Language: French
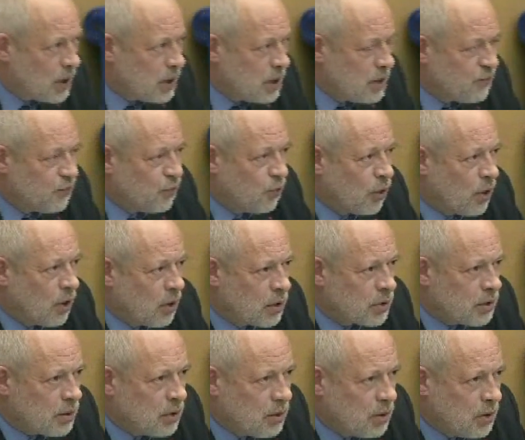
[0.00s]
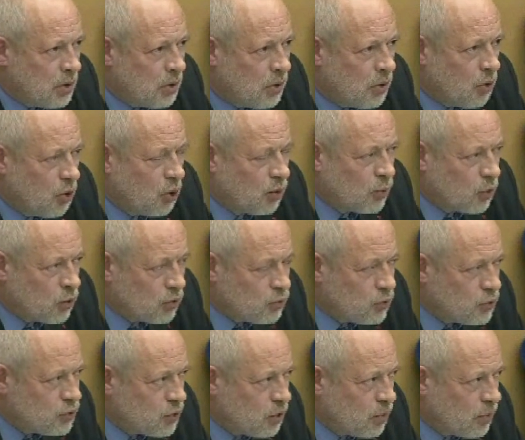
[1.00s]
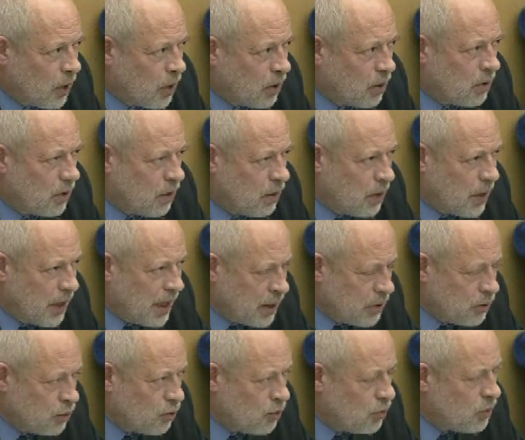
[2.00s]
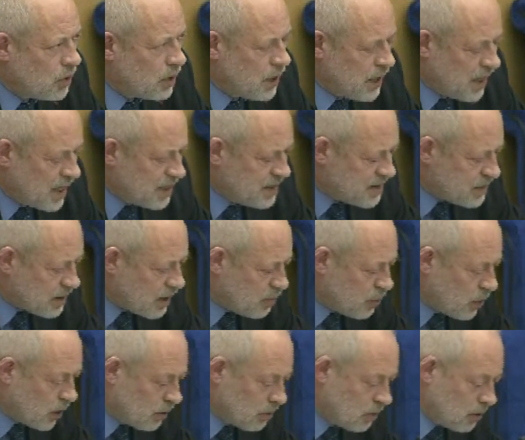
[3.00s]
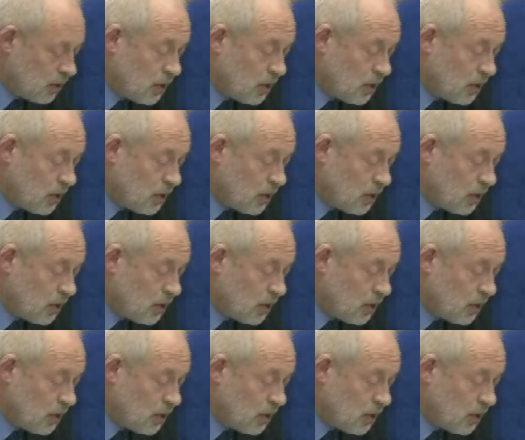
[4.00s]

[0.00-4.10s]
il faut rendre le monde musulman haineux et haïssable.